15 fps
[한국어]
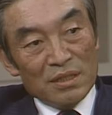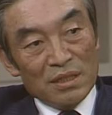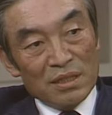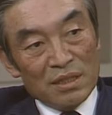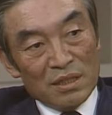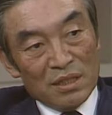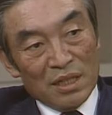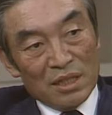
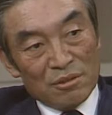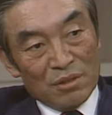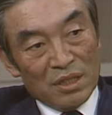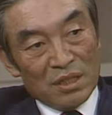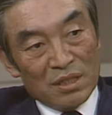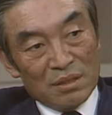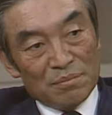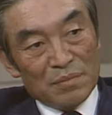
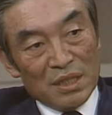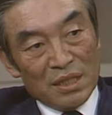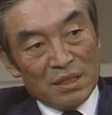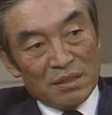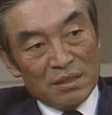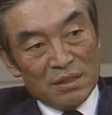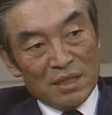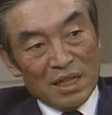인간화라는
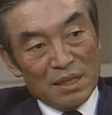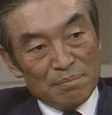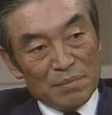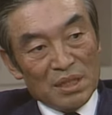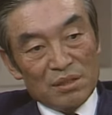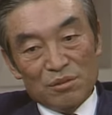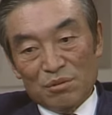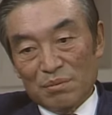말은
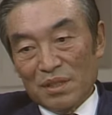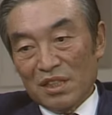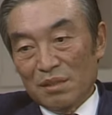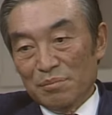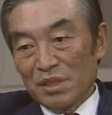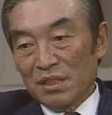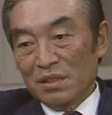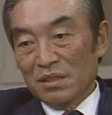한마디로
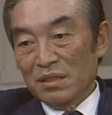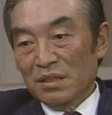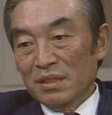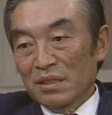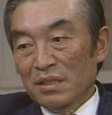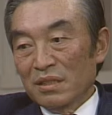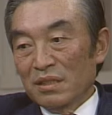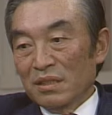말하면
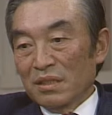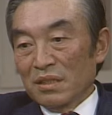네.